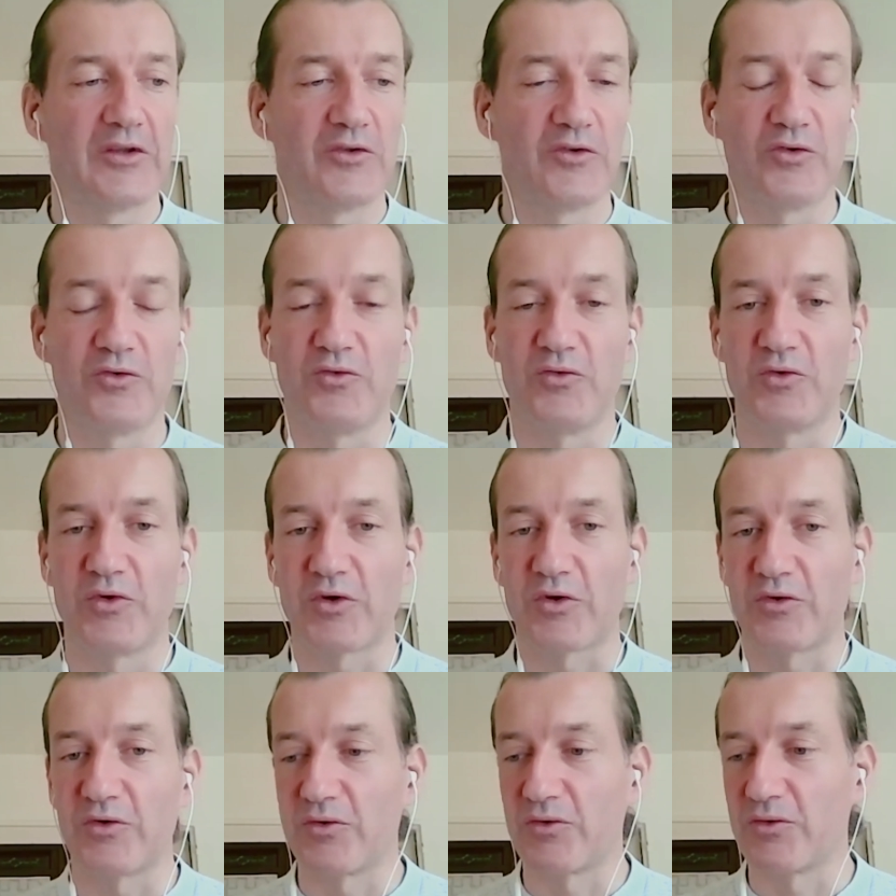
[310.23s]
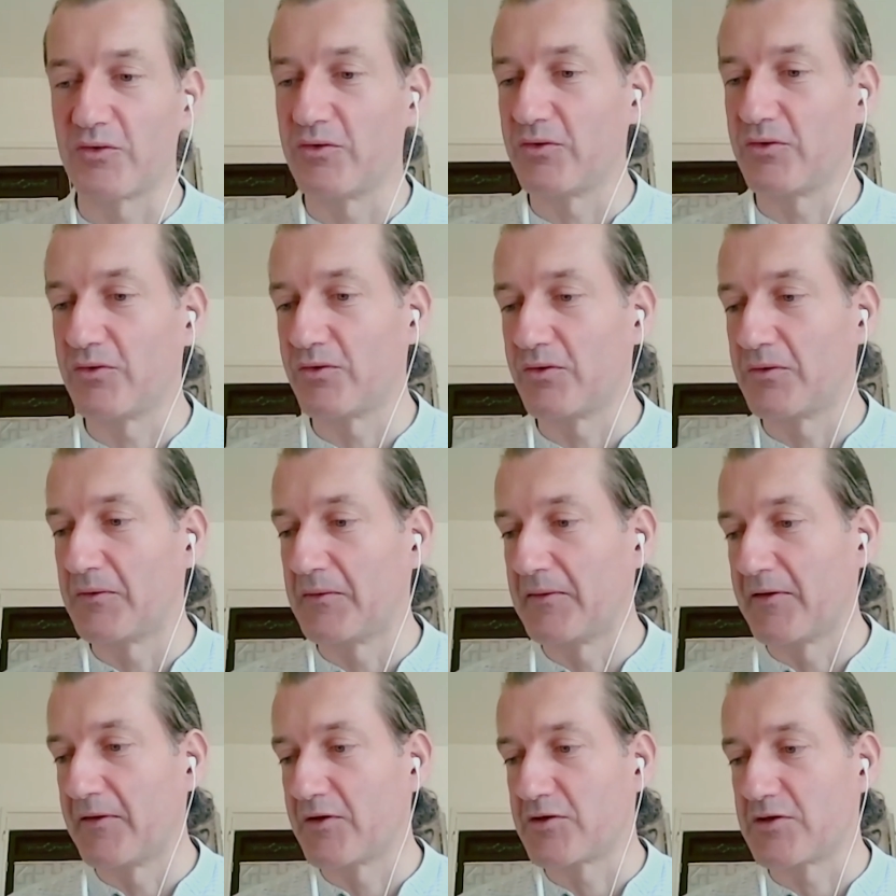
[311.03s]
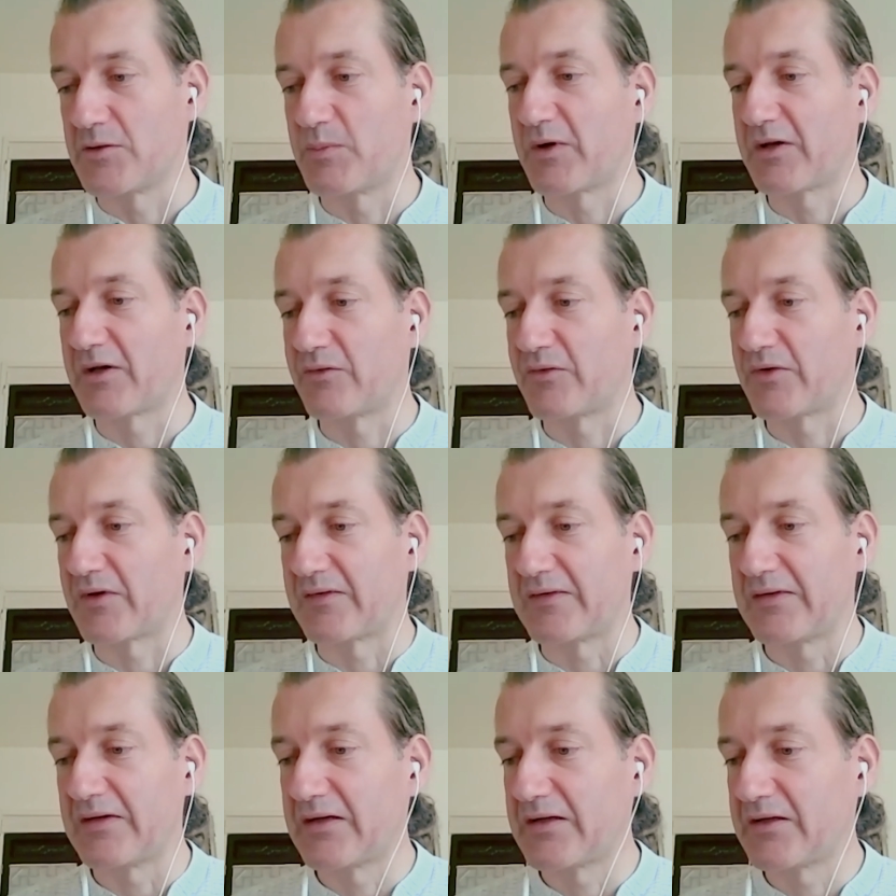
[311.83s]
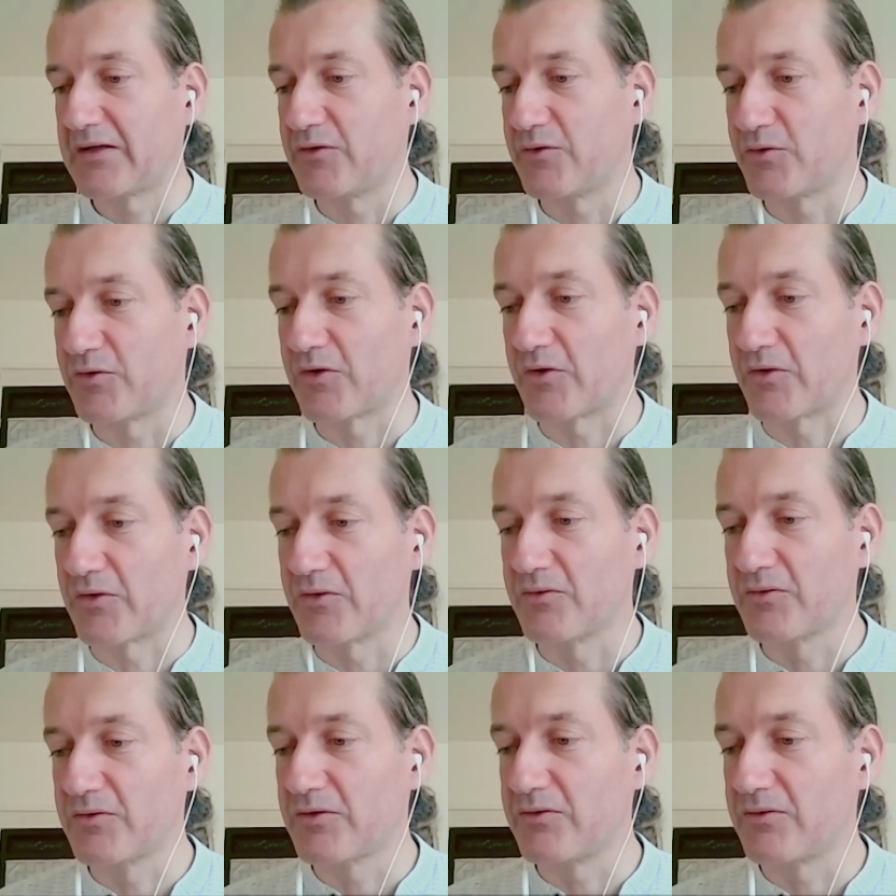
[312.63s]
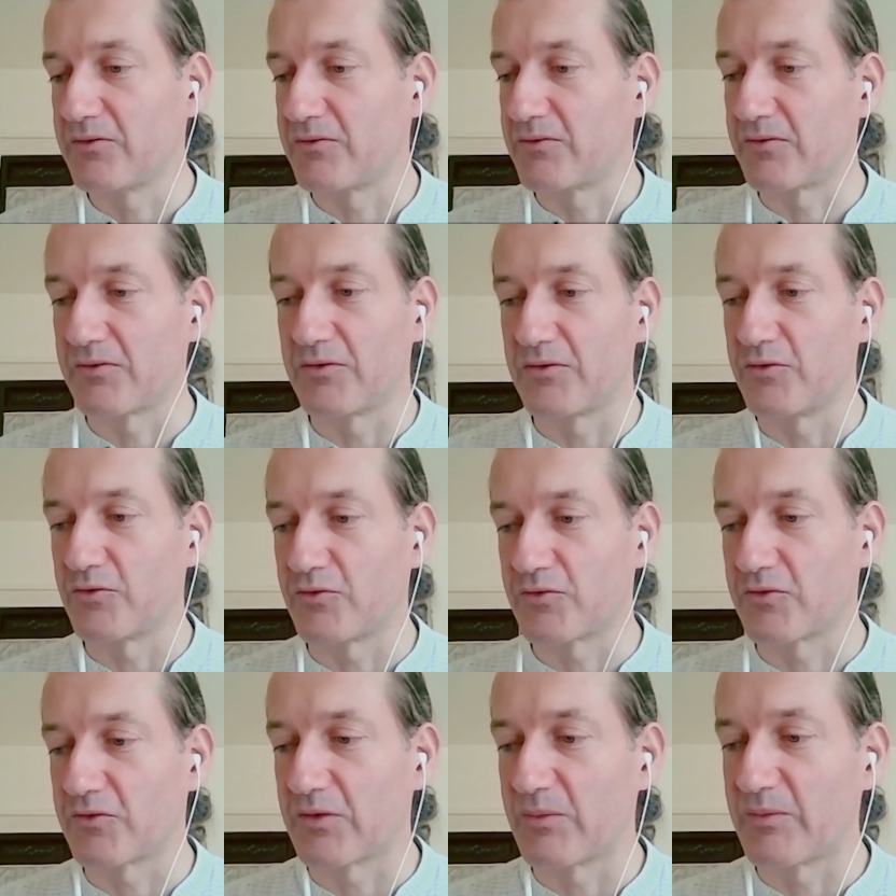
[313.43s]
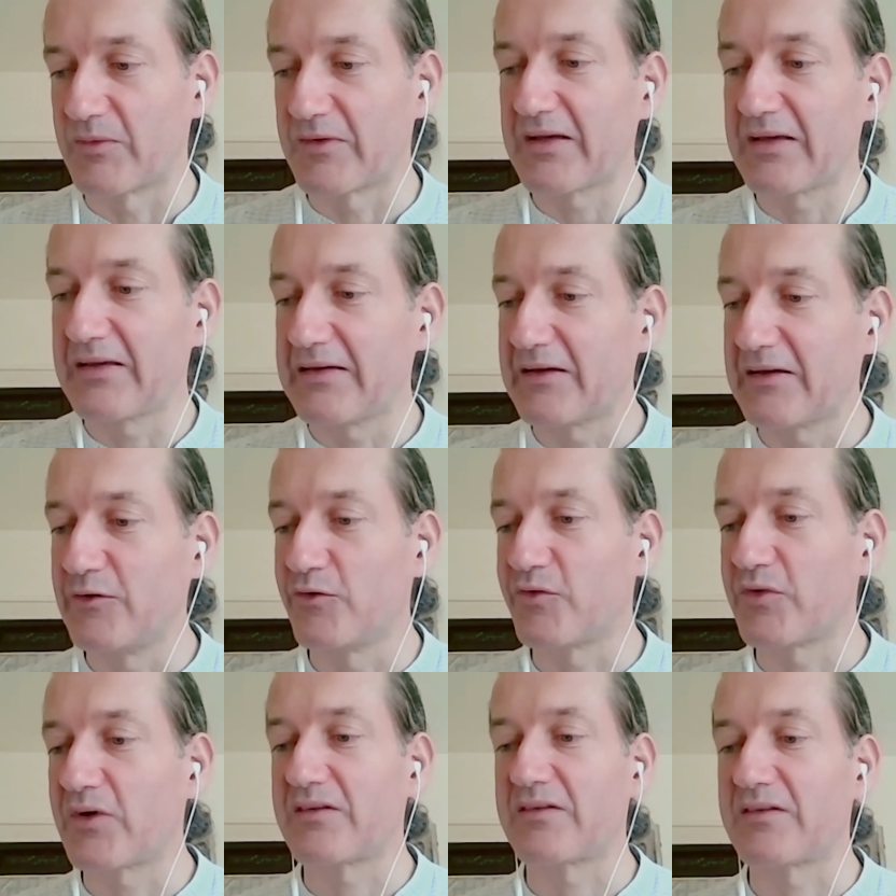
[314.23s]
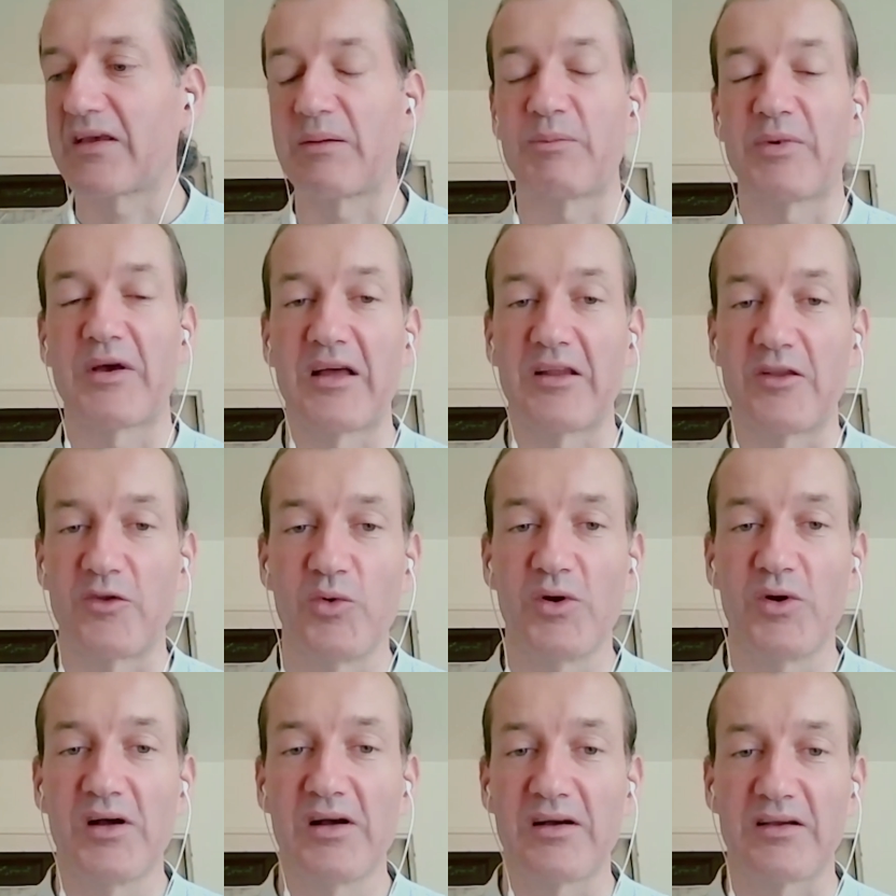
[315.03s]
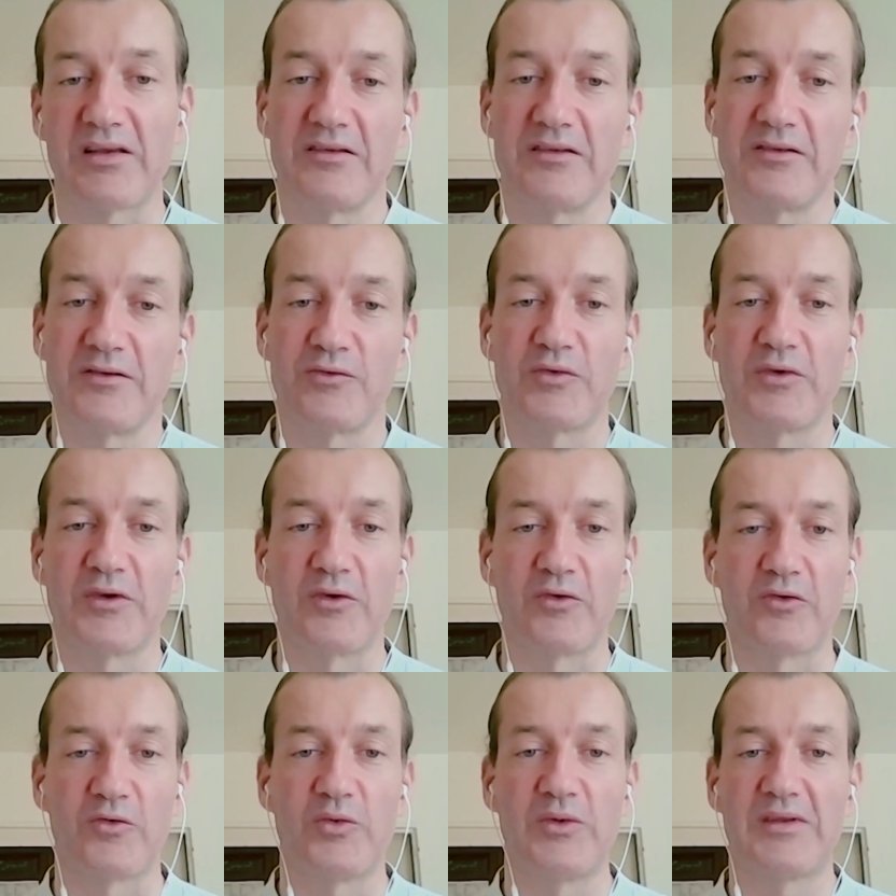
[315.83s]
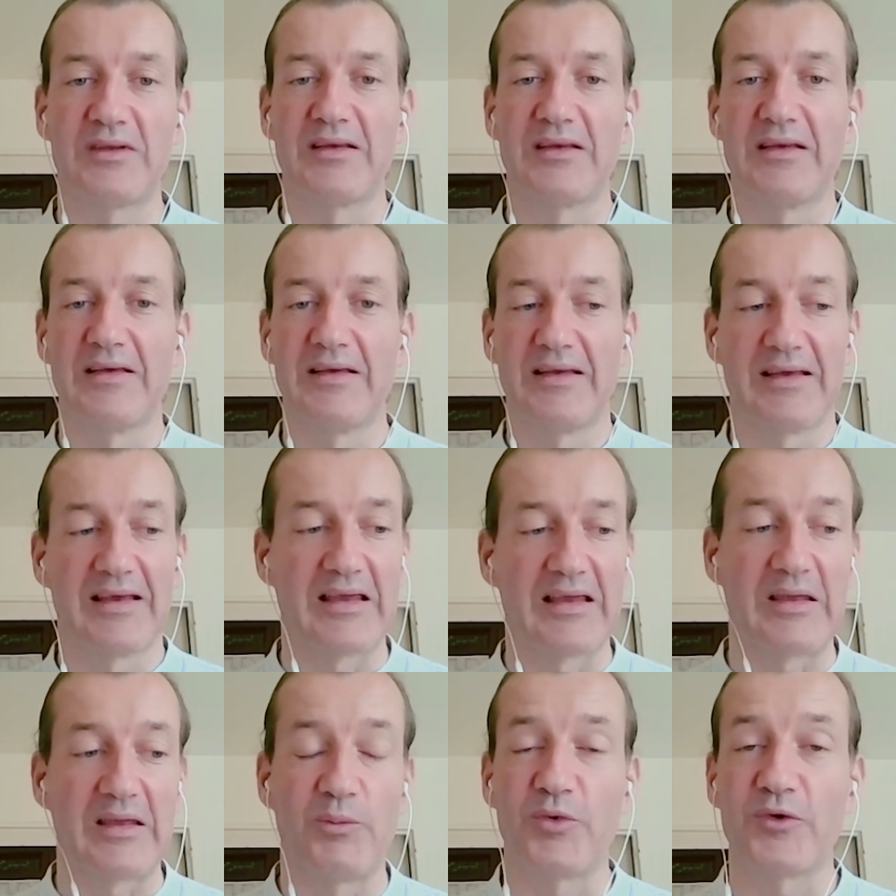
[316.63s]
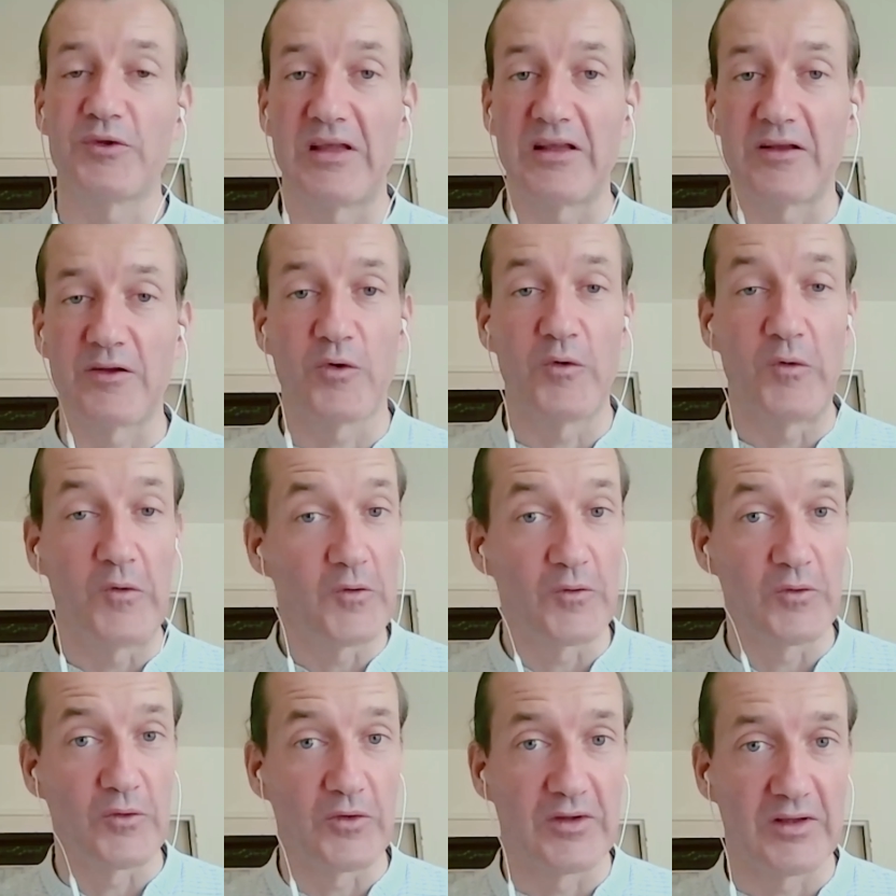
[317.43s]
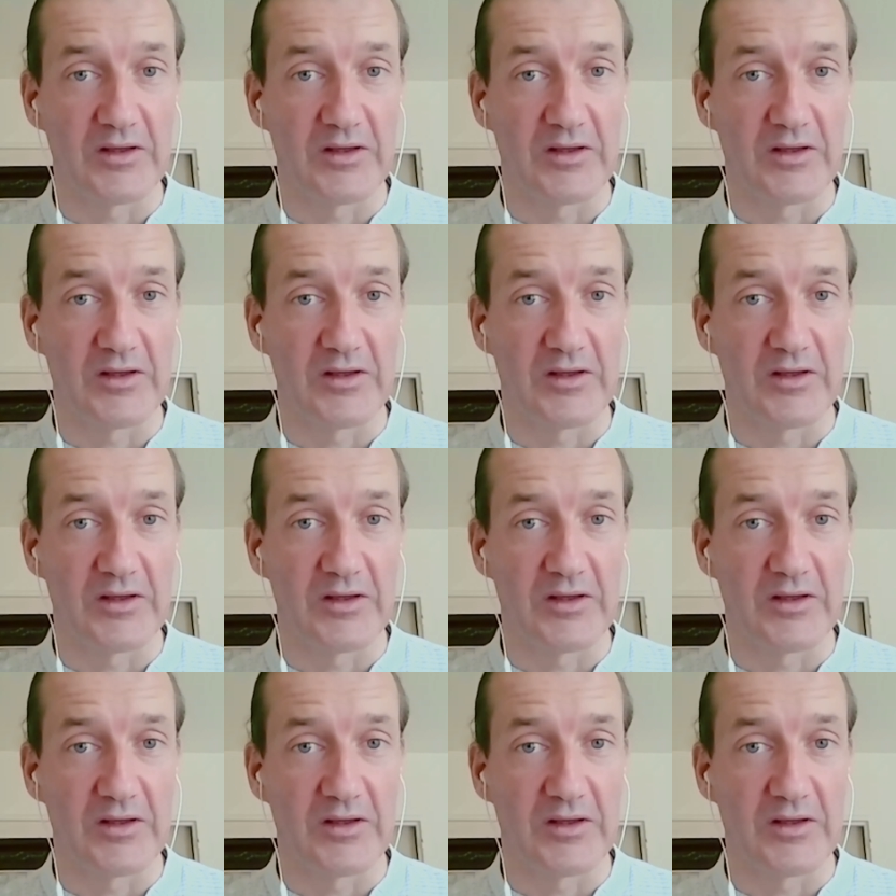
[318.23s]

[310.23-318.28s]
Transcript: de douleur de, de, je sais pas, de fascia, de tendons, de choses comme ça, il y a une phase réparatoire qui se fait ensuite et qui peut être longue.